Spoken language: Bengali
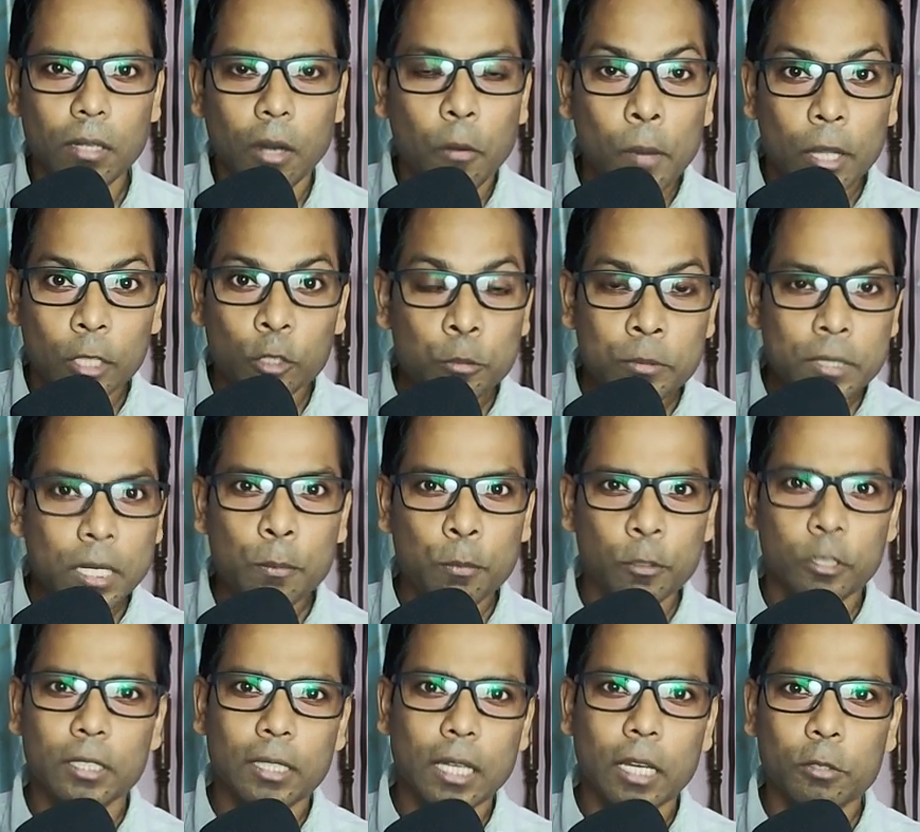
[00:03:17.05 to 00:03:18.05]
ওমা তুমি না
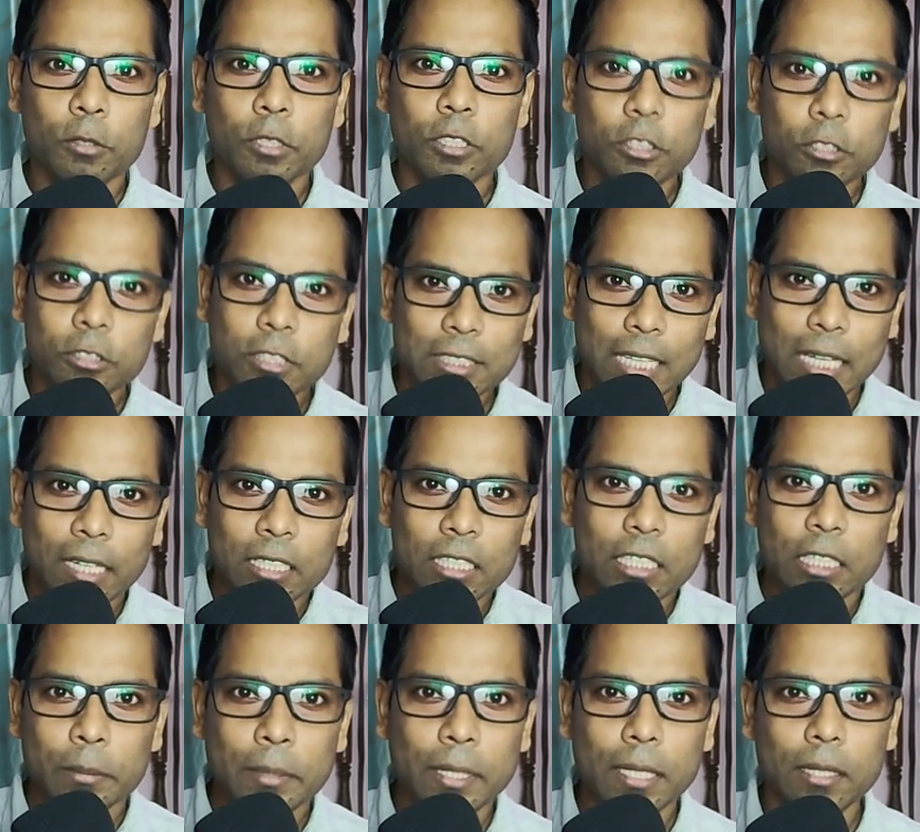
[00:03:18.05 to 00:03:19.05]
প্রতিজ্ঞা করেছো যে চাকরি
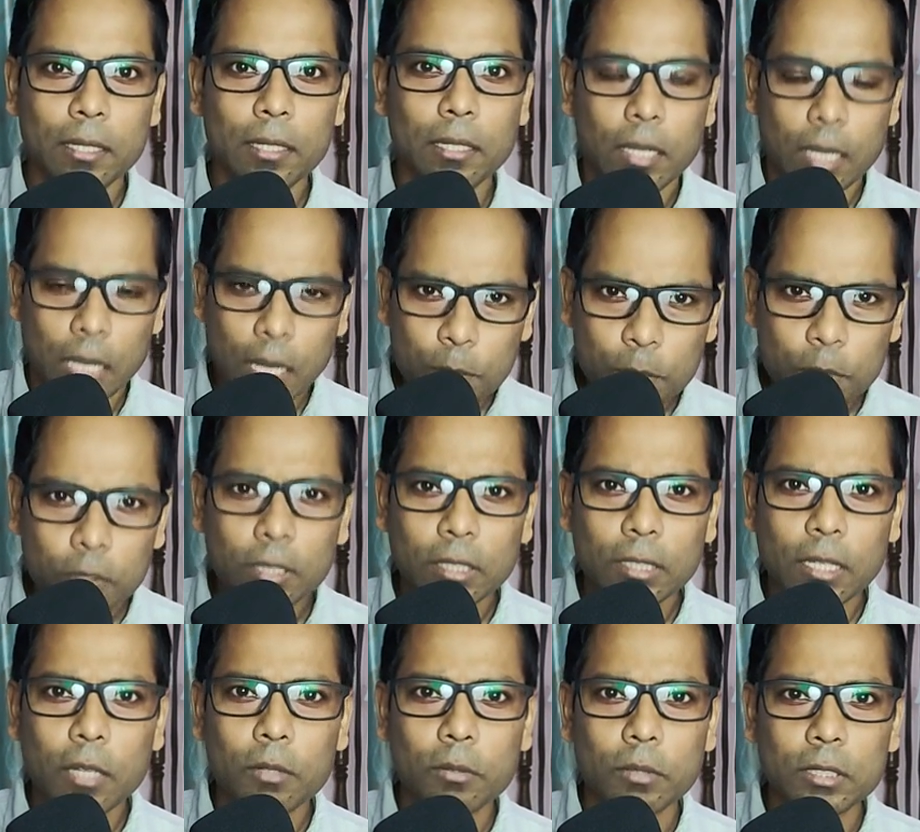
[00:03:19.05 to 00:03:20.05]
দেবে হ্যাঁ
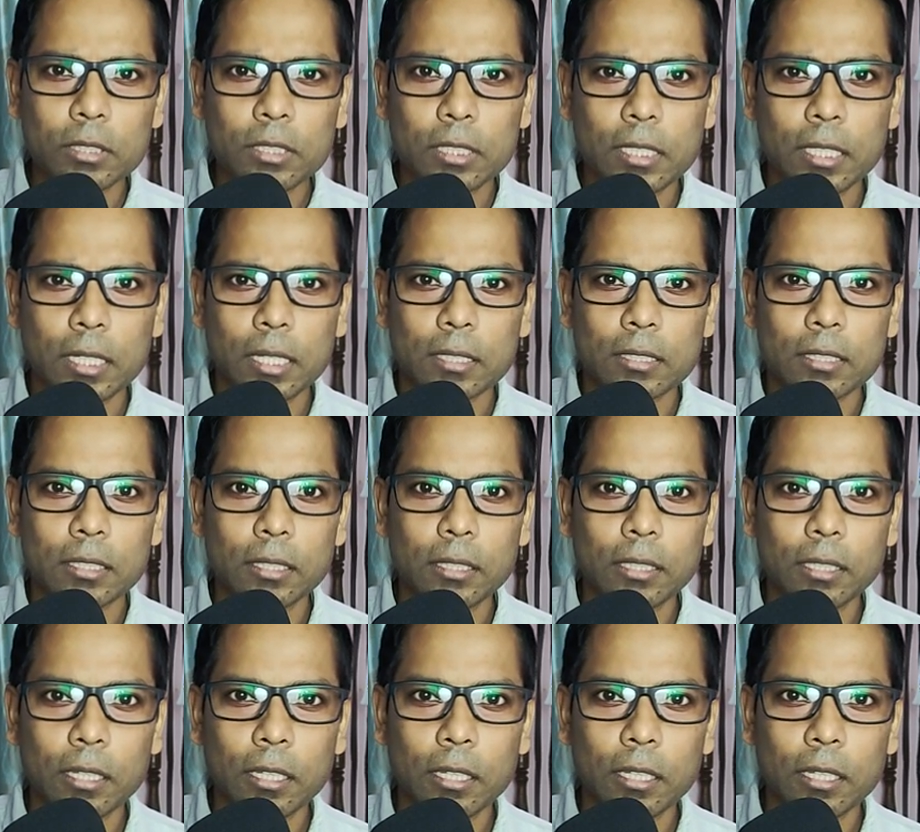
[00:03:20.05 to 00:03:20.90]
প্রতিজ্ঞা করেছি ঠিক আছে